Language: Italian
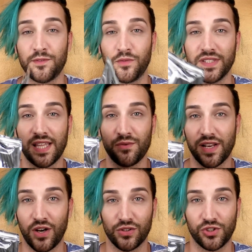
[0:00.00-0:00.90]
Le avevo viste in un
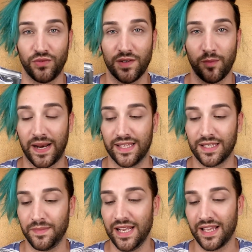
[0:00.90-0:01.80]
negozio, volevo
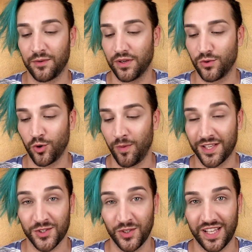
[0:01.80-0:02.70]
prendermele e qualcuno mi
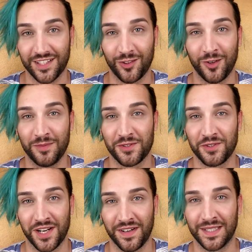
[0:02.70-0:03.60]
ha ascoltato e mi
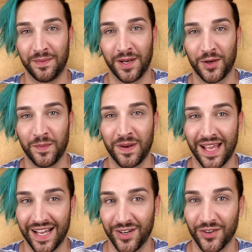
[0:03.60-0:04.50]
sono arrivate per il
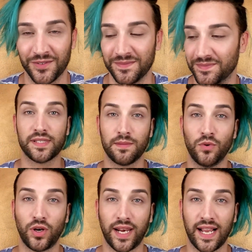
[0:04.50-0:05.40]
compleanno.
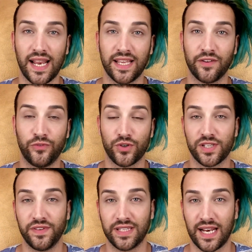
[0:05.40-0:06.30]
Passiamo ora ai regali che
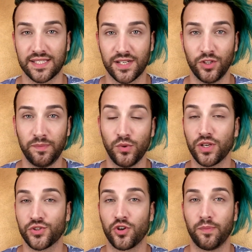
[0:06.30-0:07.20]
forse vi interessano di più,
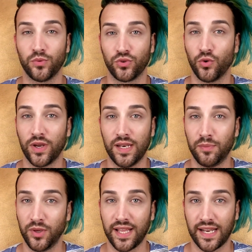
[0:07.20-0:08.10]
che sono appunto quelli
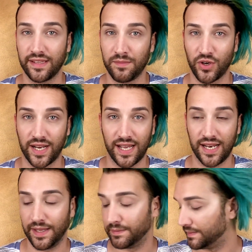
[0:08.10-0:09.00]
più inerenti al mio
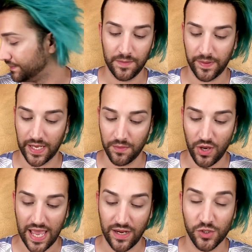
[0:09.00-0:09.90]
canale. Il
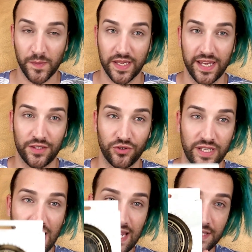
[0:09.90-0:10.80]
primo è lo specchietto
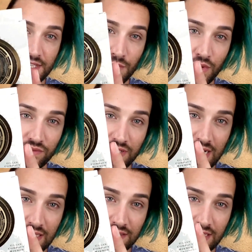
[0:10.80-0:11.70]
di Alice in
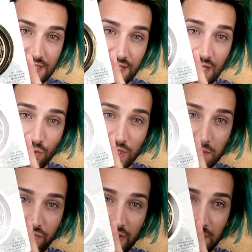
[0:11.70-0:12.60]
Wonderland,
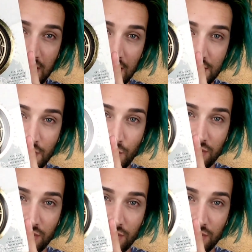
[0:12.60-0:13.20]
dell'ultimo film di Alice in